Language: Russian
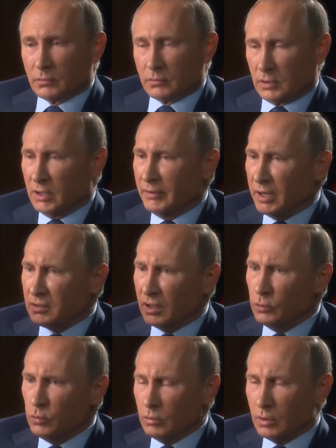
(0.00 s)
Говорят
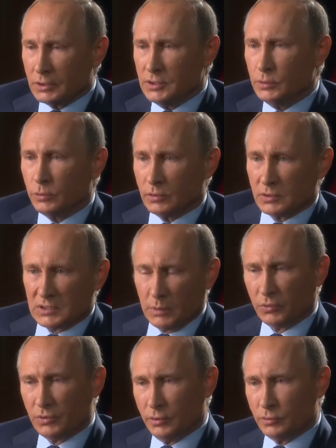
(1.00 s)
одно, а делают на
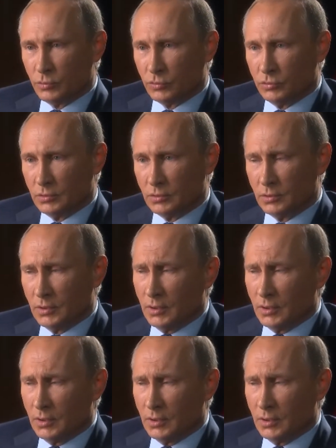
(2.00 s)
самом деле другое.